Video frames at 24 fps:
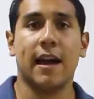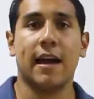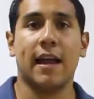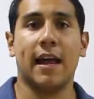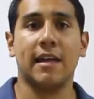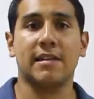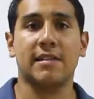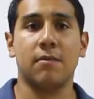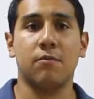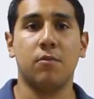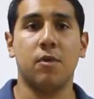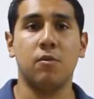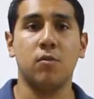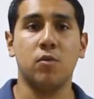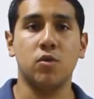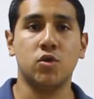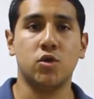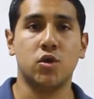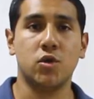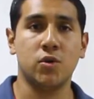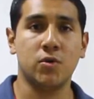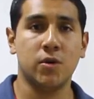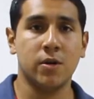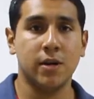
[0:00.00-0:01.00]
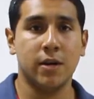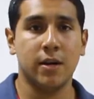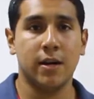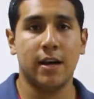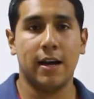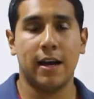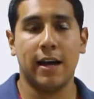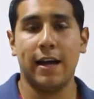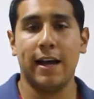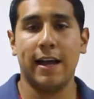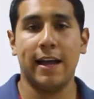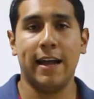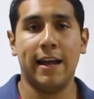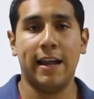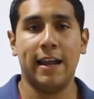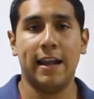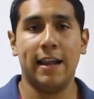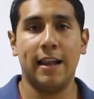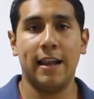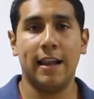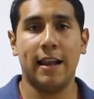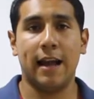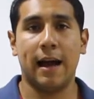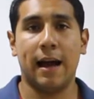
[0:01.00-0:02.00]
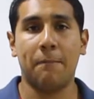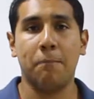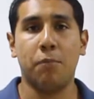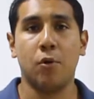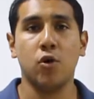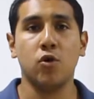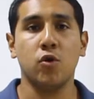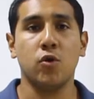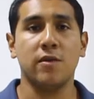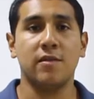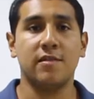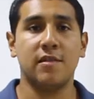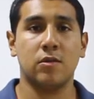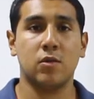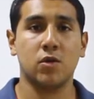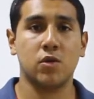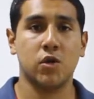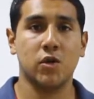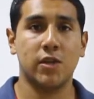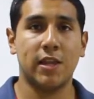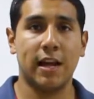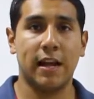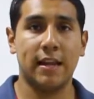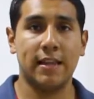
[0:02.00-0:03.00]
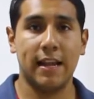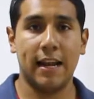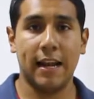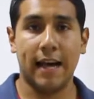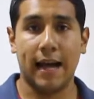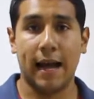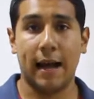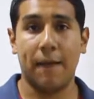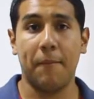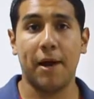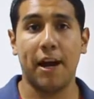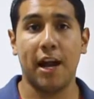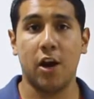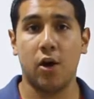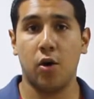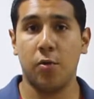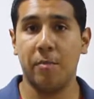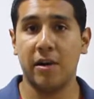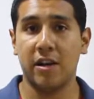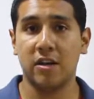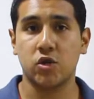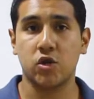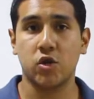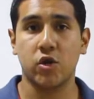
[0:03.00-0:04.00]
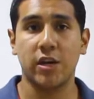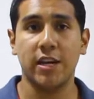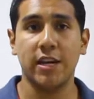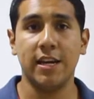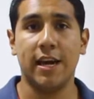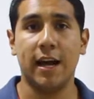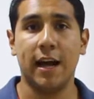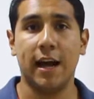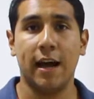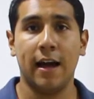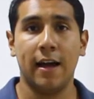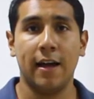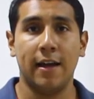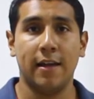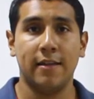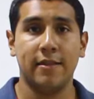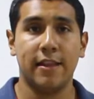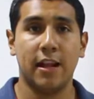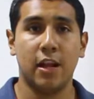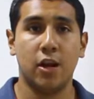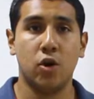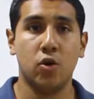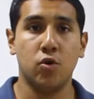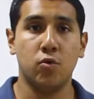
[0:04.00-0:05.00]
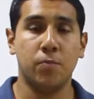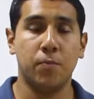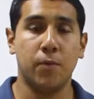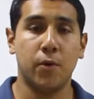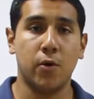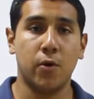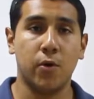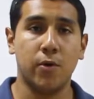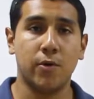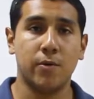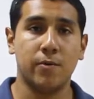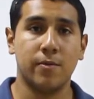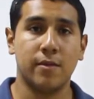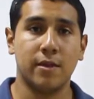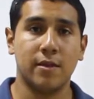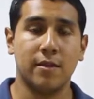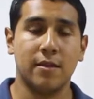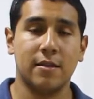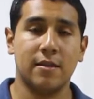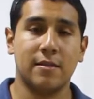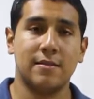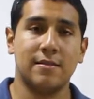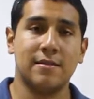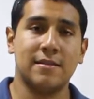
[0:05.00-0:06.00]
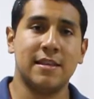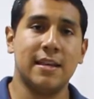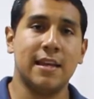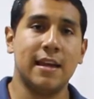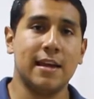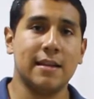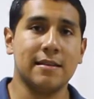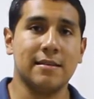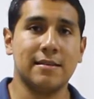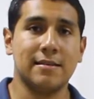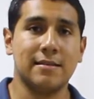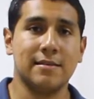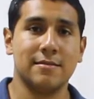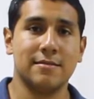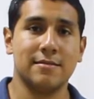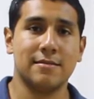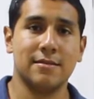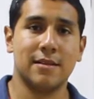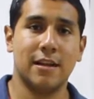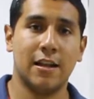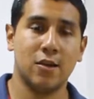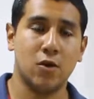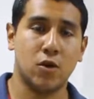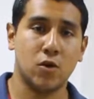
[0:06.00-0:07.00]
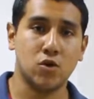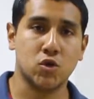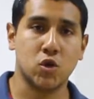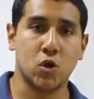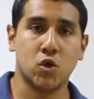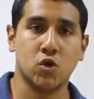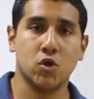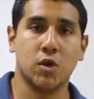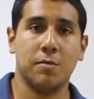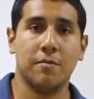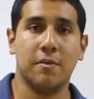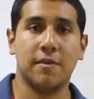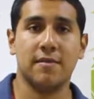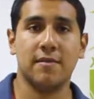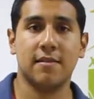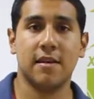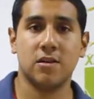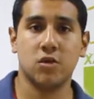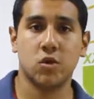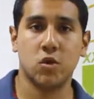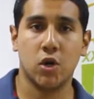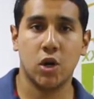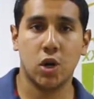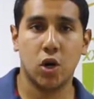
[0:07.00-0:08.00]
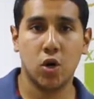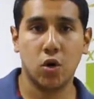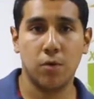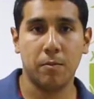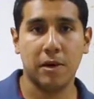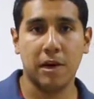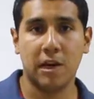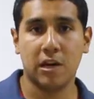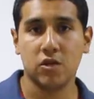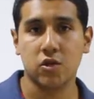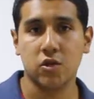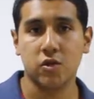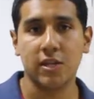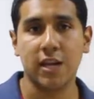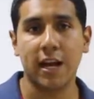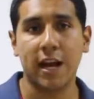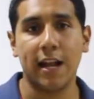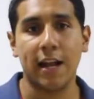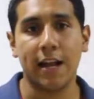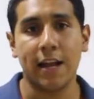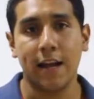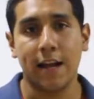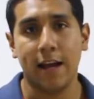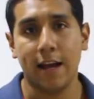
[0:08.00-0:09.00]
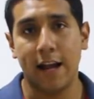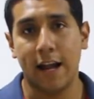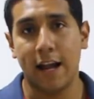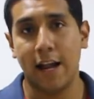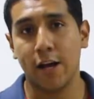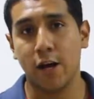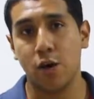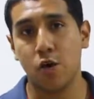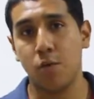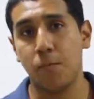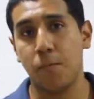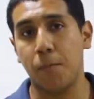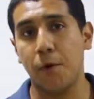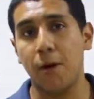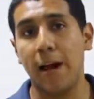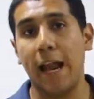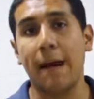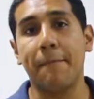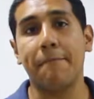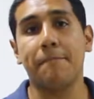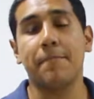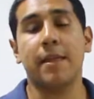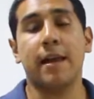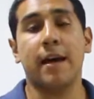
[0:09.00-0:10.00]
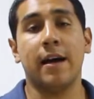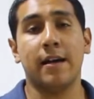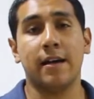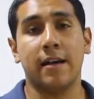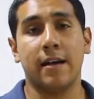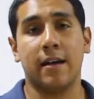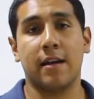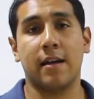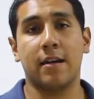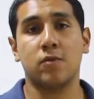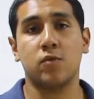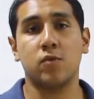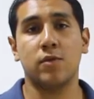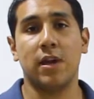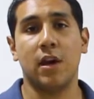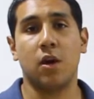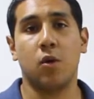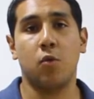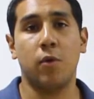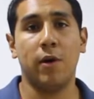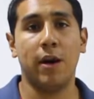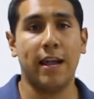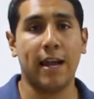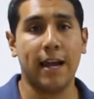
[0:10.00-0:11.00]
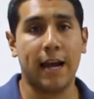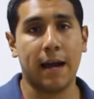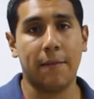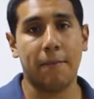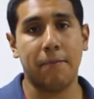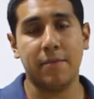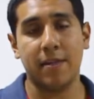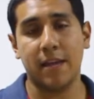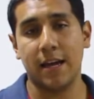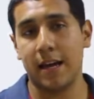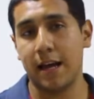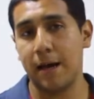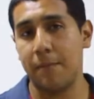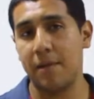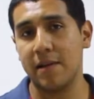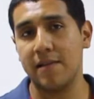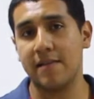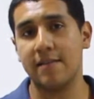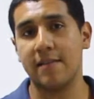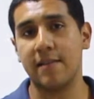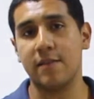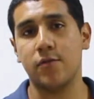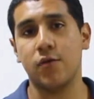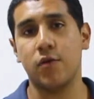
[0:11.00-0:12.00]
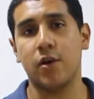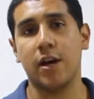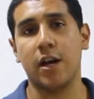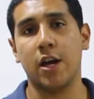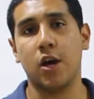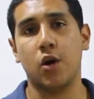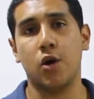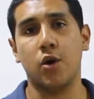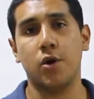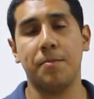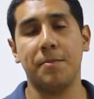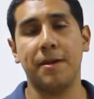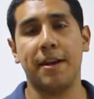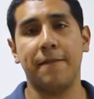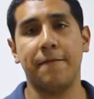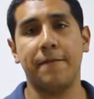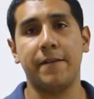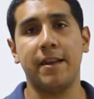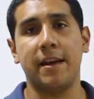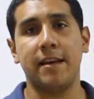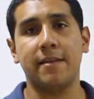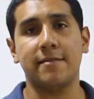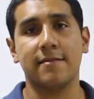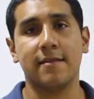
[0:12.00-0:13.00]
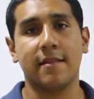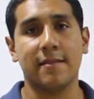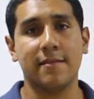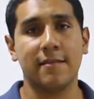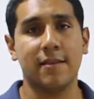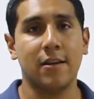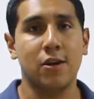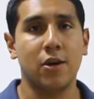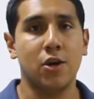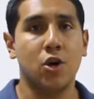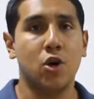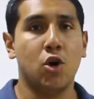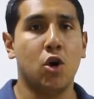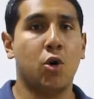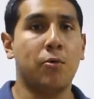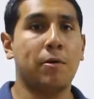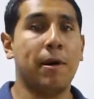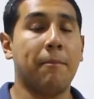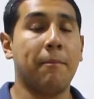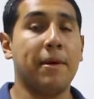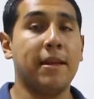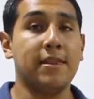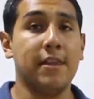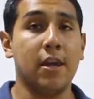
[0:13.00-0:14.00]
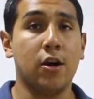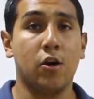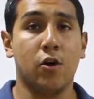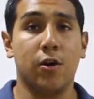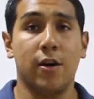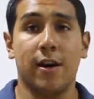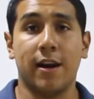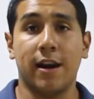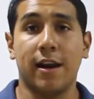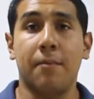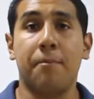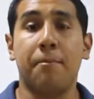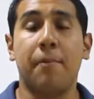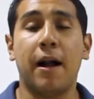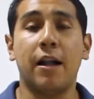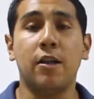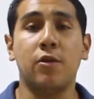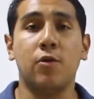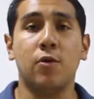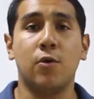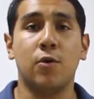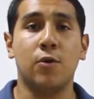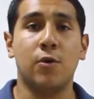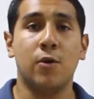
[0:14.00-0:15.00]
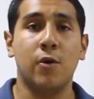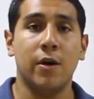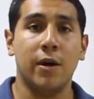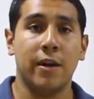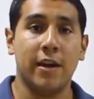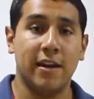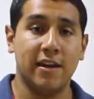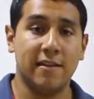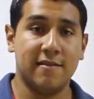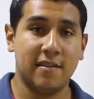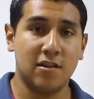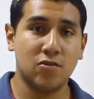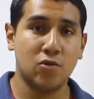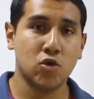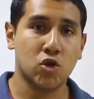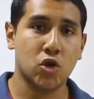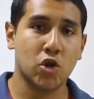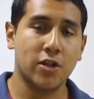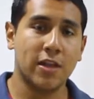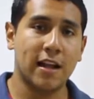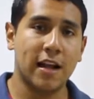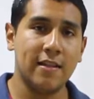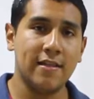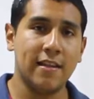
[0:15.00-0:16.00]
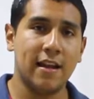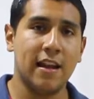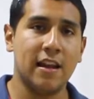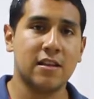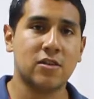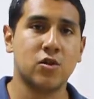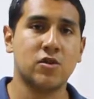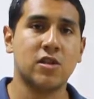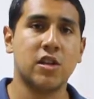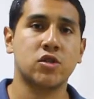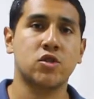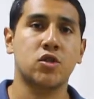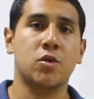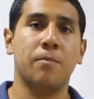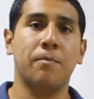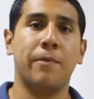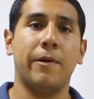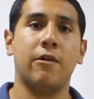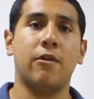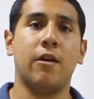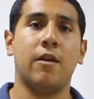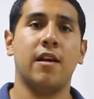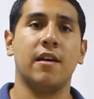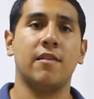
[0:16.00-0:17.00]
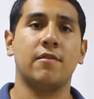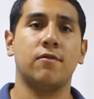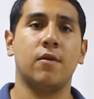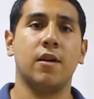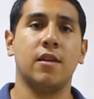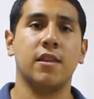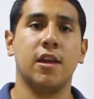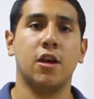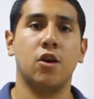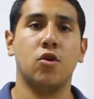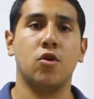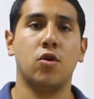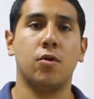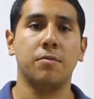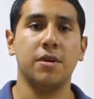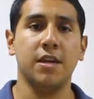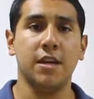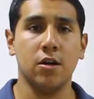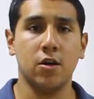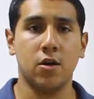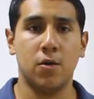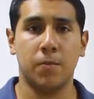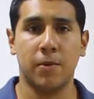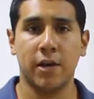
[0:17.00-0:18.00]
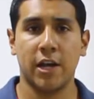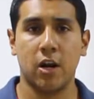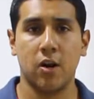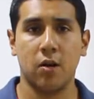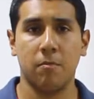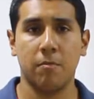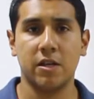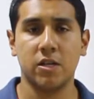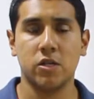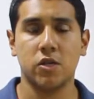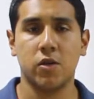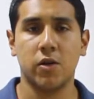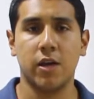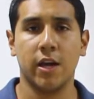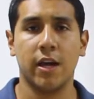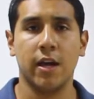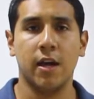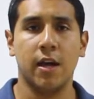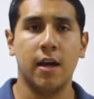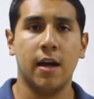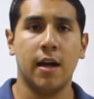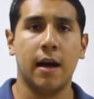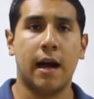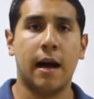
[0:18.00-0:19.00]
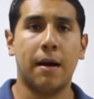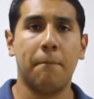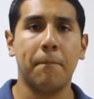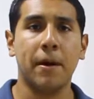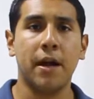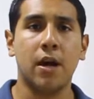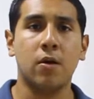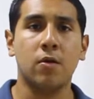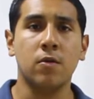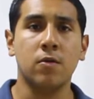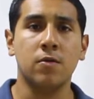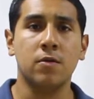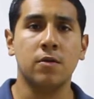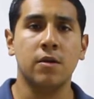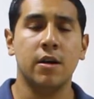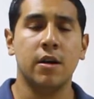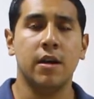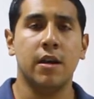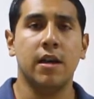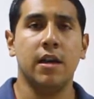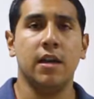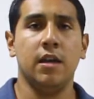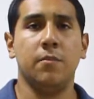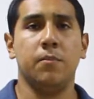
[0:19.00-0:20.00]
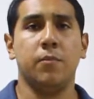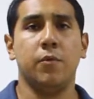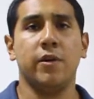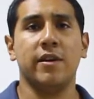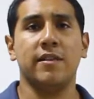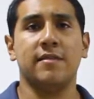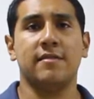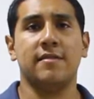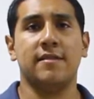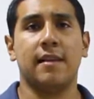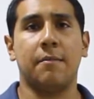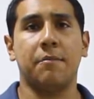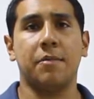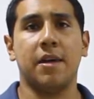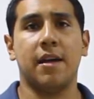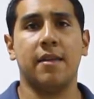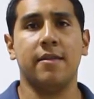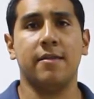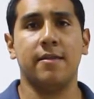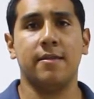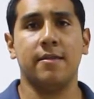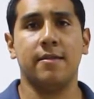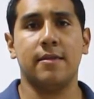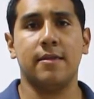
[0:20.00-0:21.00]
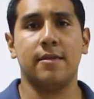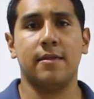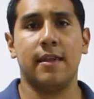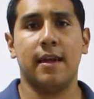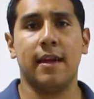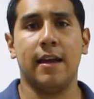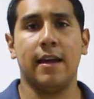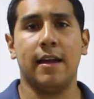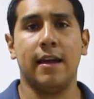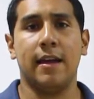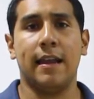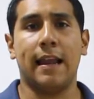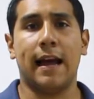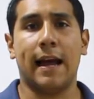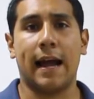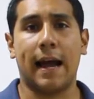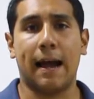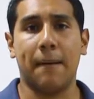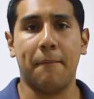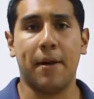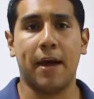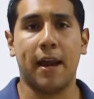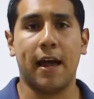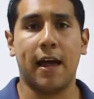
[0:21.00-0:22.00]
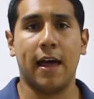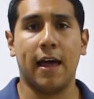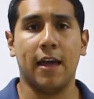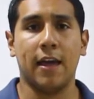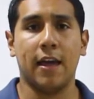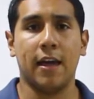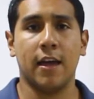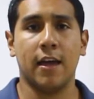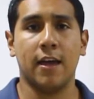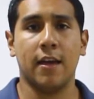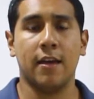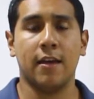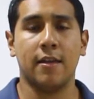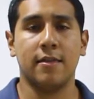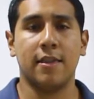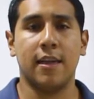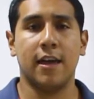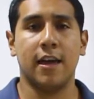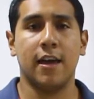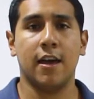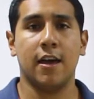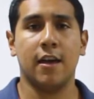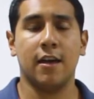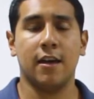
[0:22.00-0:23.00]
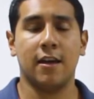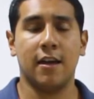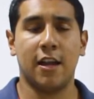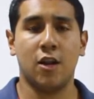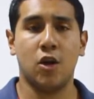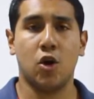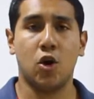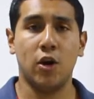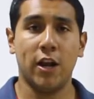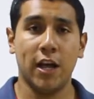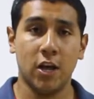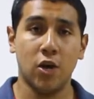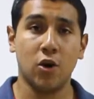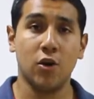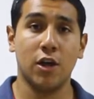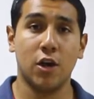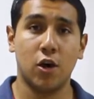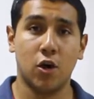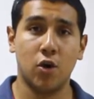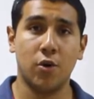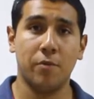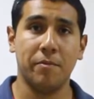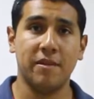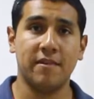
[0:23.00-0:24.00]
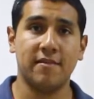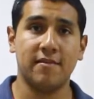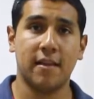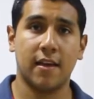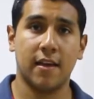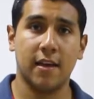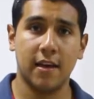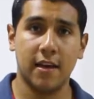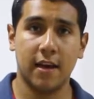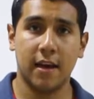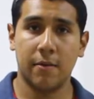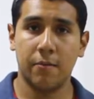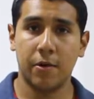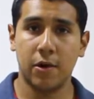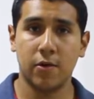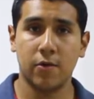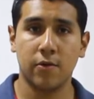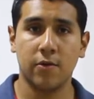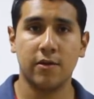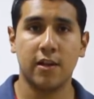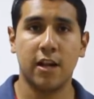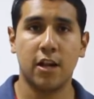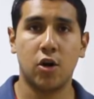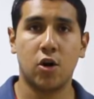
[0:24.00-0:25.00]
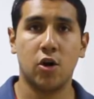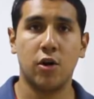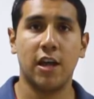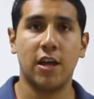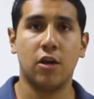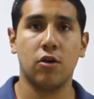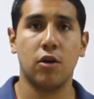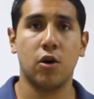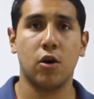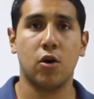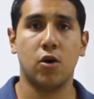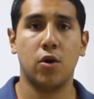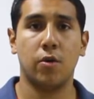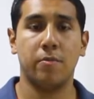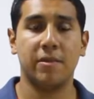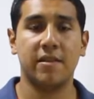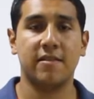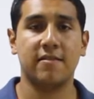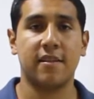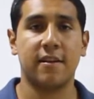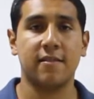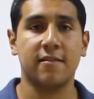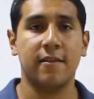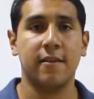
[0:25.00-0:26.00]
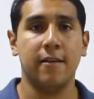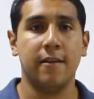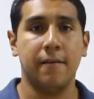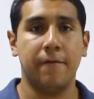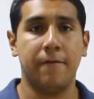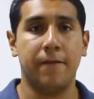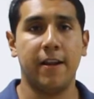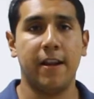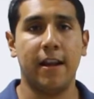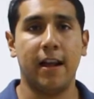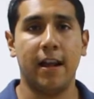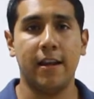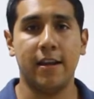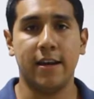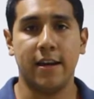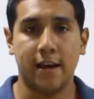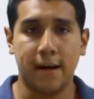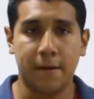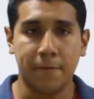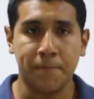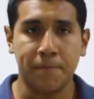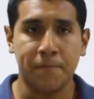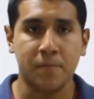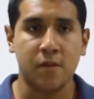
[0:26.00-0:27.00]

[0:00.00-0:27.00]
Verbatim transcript: agradecemos mucho el apoyo institucional de la Cámara de Comercio de Ica, del grupo CIES, el Consorcio de Investigación Económica y Social, el Grupo Lambda, que es una escuela de capacitación en economía y finanzas, obviamente con el respaldo institucional de la Asociación Peruana de Estudiantes de Economía, como ya lo mencioné, APECO, y pues también de la Cámara del de, Colegio de Economistas ICA, perdón, del Colegio de Economistas Filial ICA.